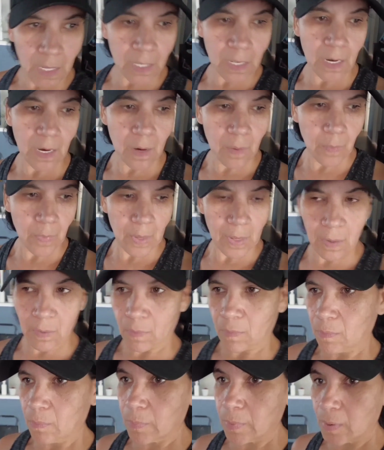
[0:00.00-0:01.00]
Que tiene
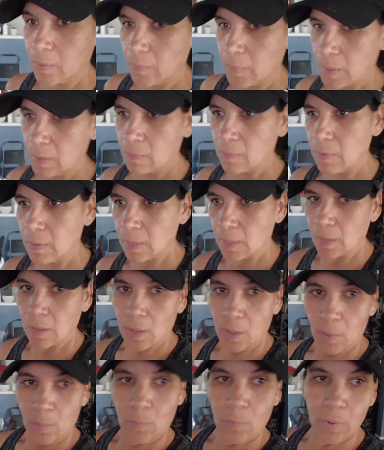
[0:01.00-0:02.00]
miedo. Pero bueno,
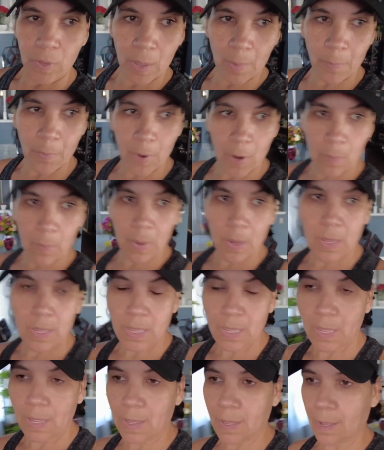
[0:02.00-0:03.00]
voy a ponerme
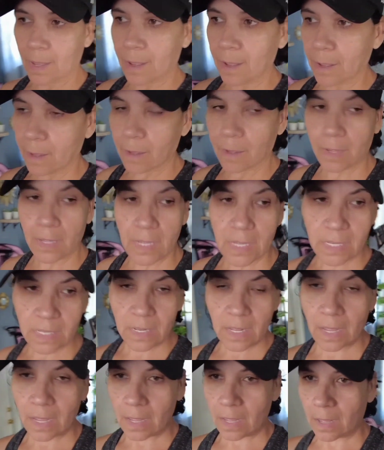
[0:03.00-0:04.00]
aquí a
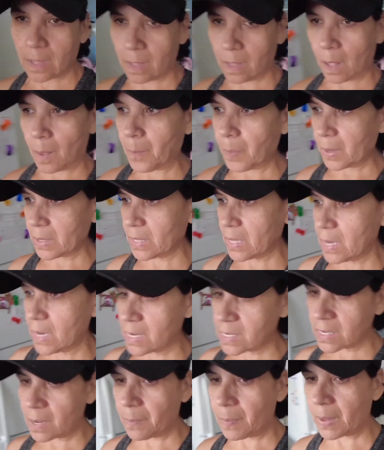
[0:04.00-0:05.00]
este, a
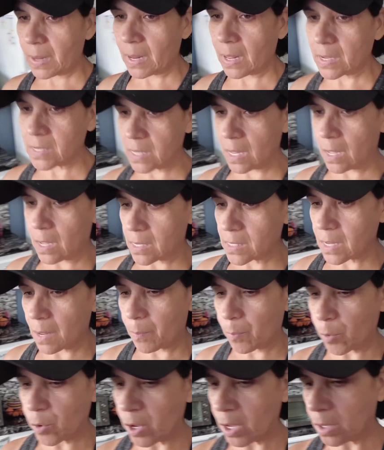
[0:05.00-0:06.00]
partir este pedazo,
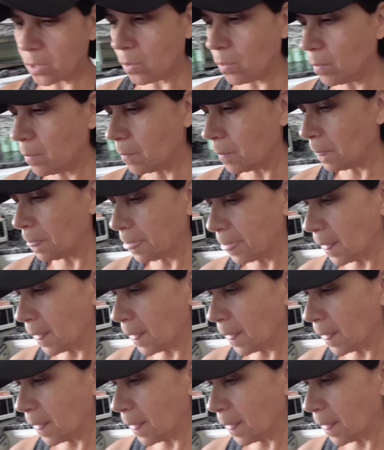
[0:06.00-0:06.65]
este apoyito,